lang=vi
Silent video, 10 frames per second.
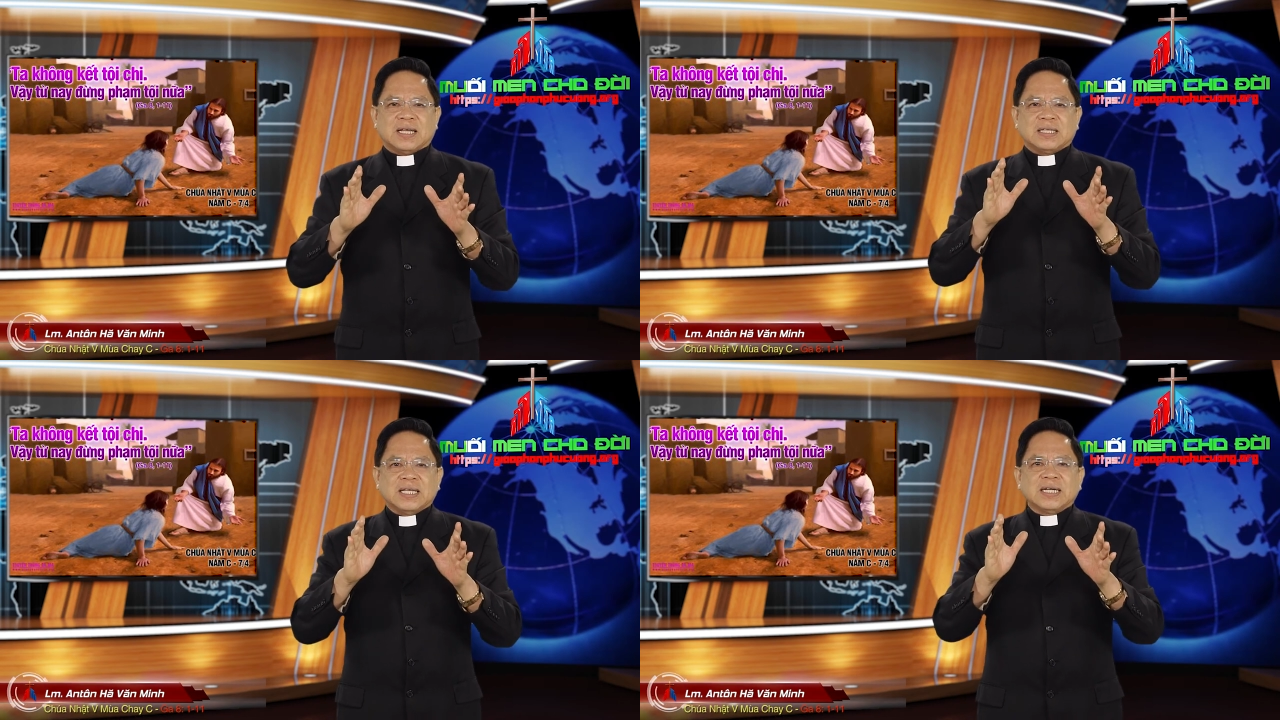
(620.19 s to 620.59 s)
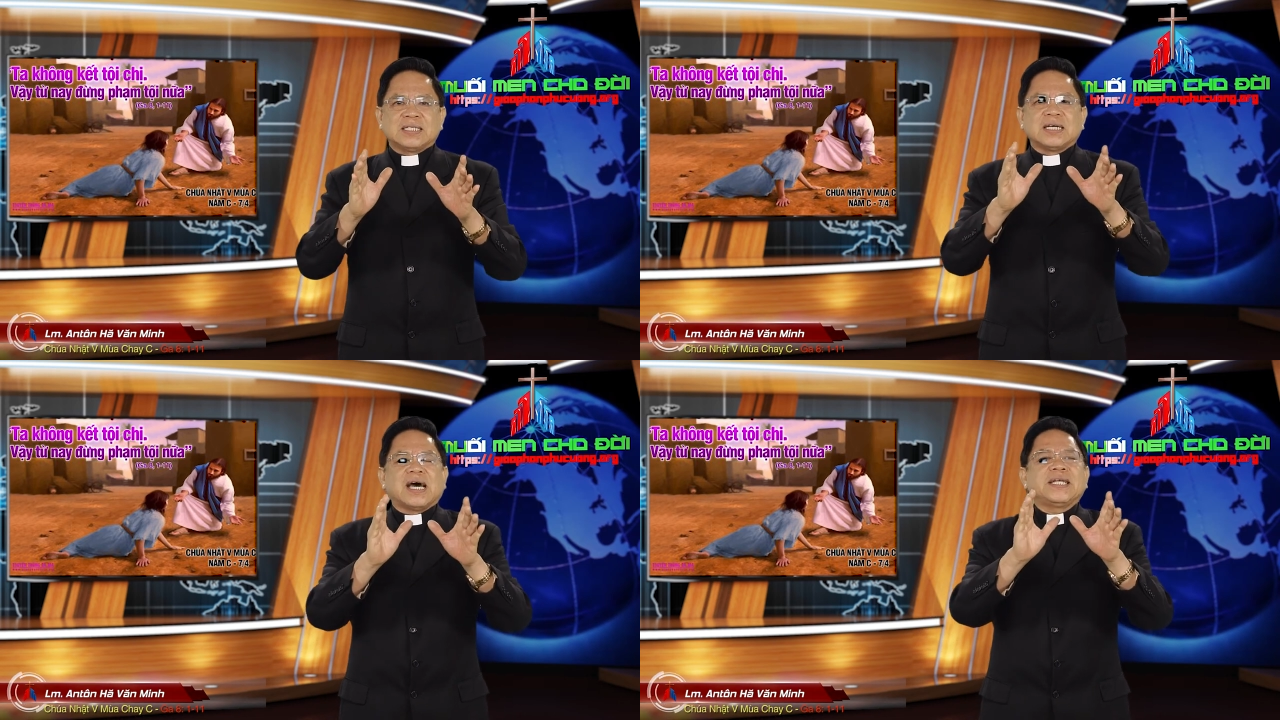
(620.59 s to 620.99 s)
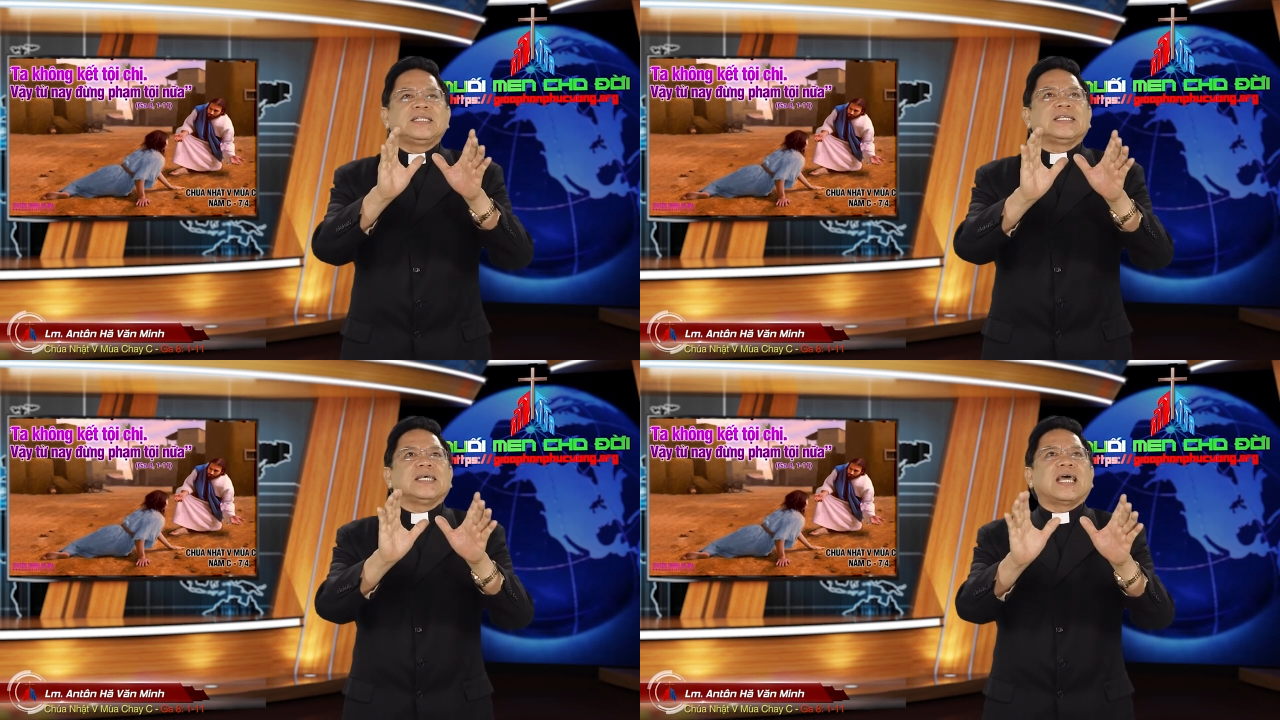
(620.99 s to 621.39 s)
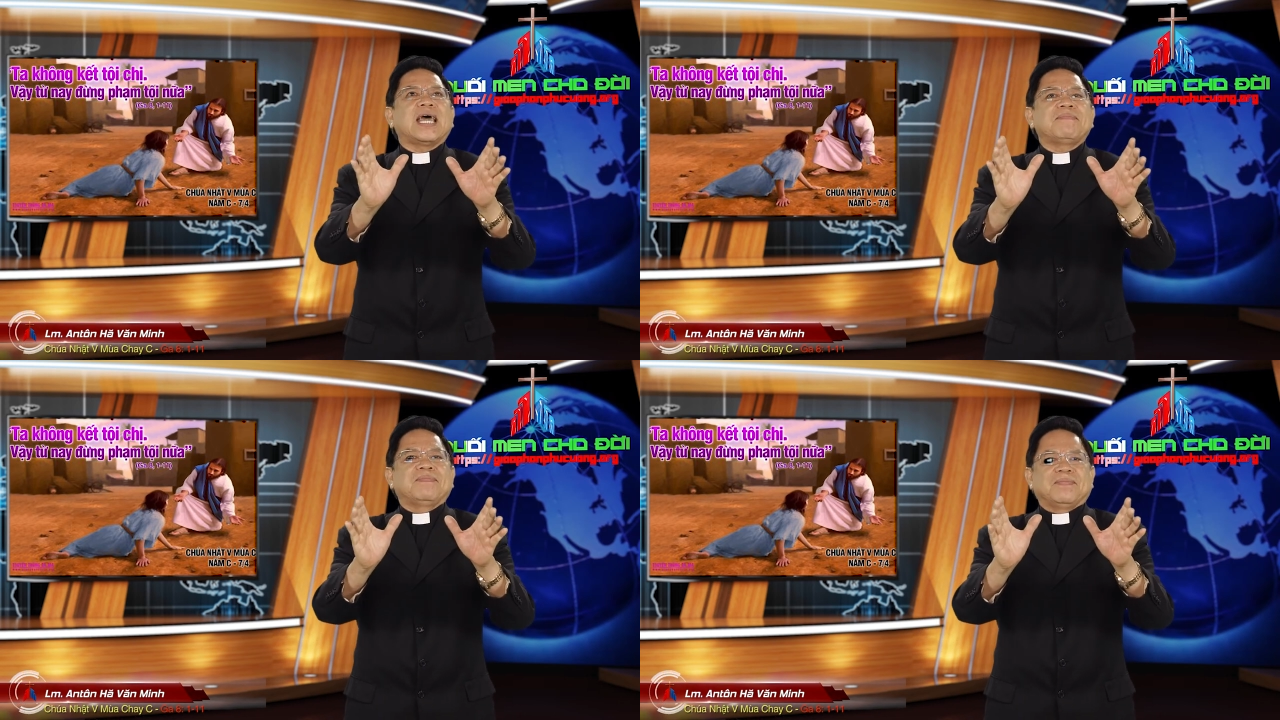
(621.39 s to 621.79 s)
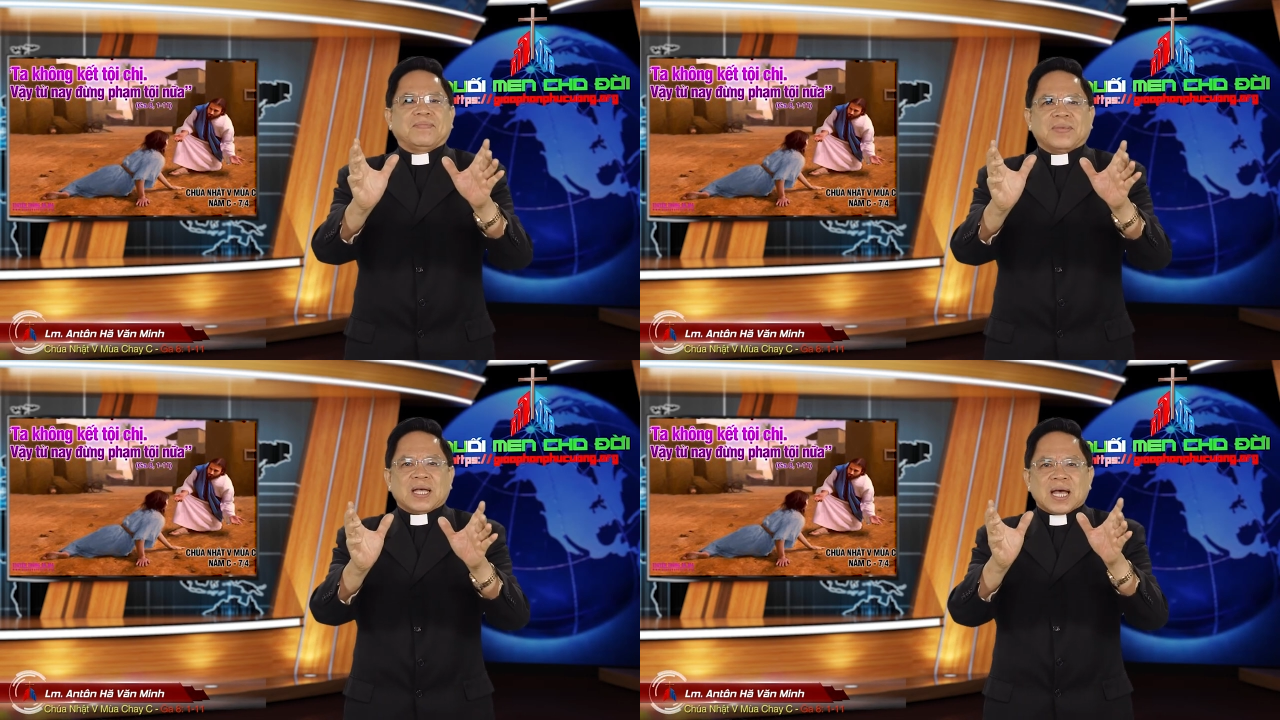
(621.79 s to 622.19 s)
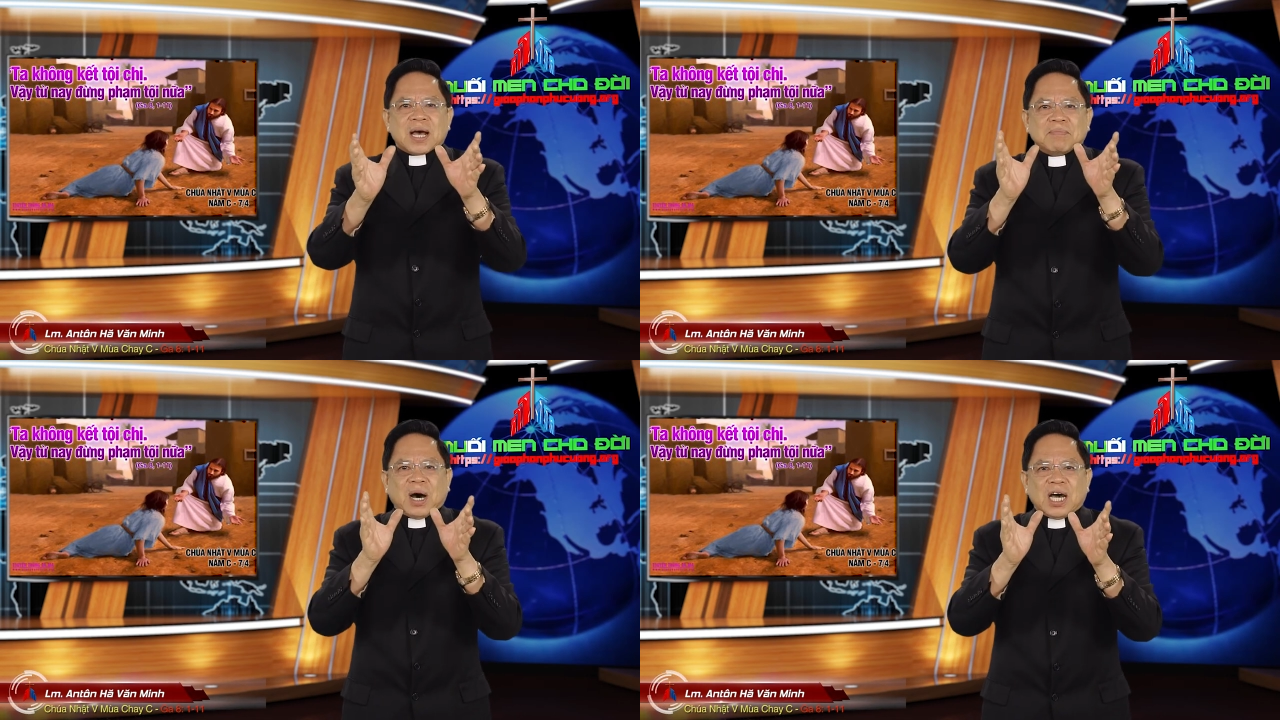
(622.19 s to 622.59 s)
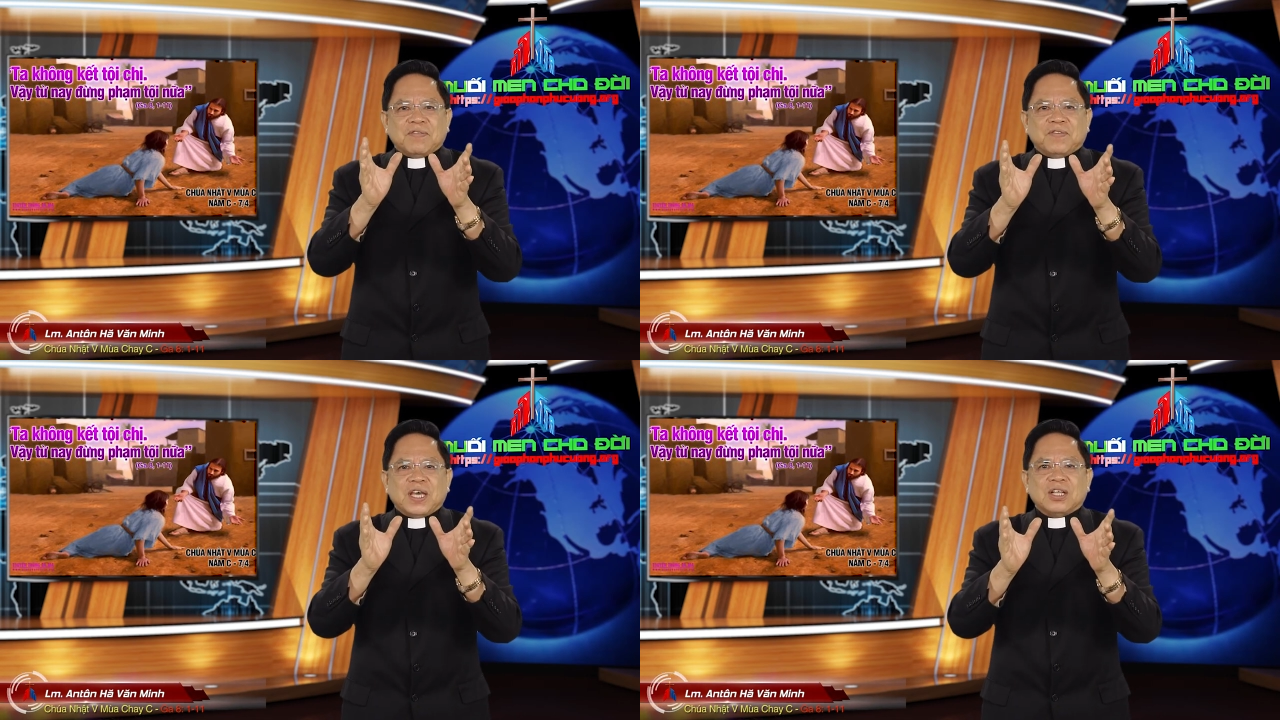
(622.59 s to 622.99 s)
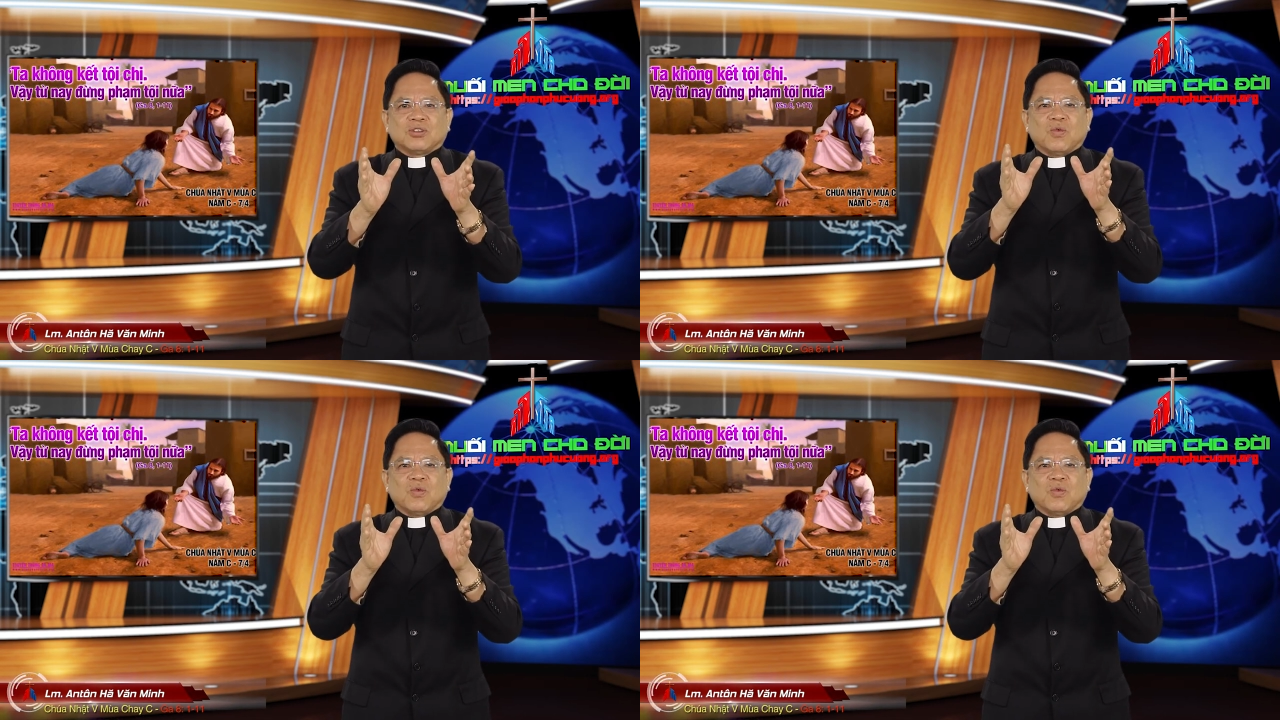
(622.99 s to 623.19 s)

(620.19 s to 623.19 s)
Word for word: nhưng thưa anh chị em bởi vì